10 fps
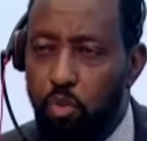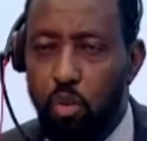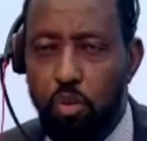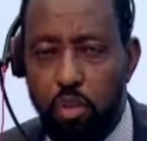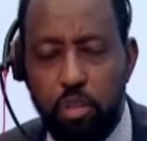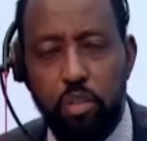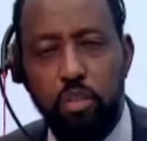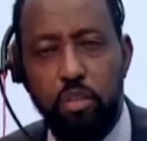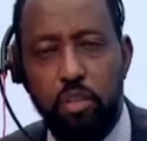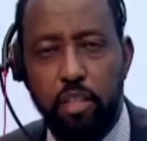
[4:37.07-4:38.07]
Et donc,
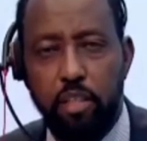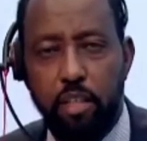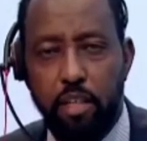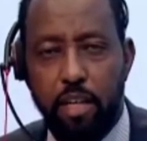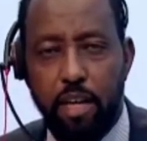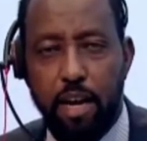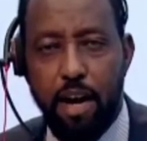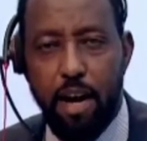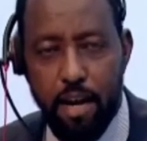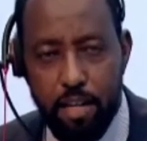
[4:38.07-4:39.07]
encore une fois,
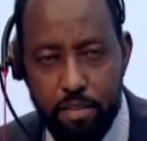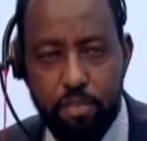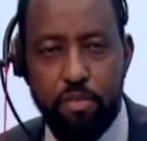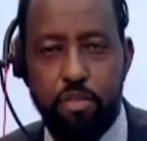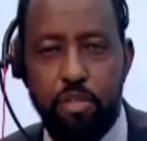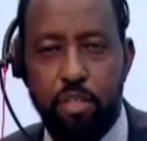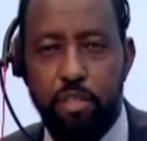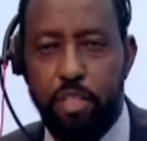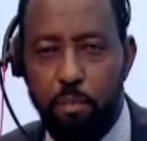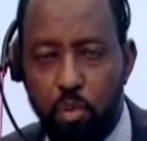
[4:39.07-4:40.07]

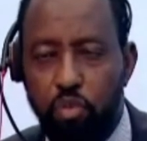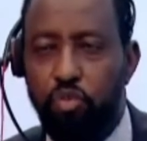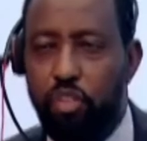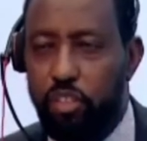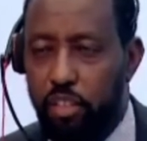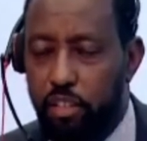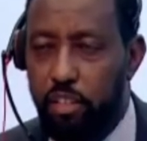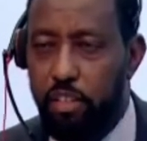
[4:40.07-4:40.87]
l'Union postale